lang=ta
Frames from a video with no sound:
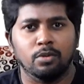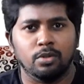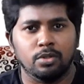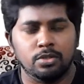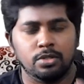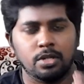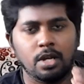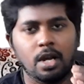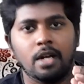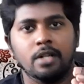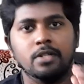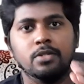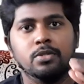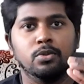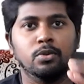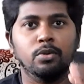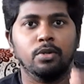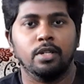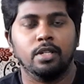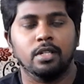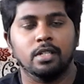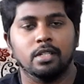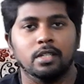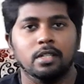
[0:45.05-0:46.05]
ஒரு ஷார்ட்
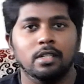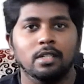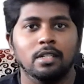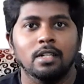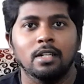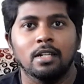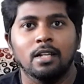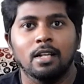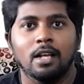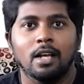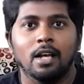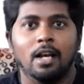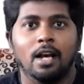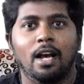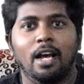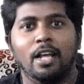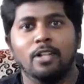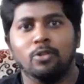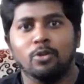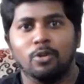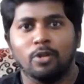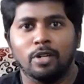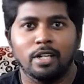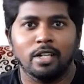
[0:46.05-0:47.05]
ஸ்டோரி இருக்குது
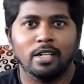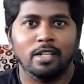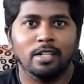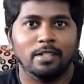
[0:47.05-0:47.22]
அதோட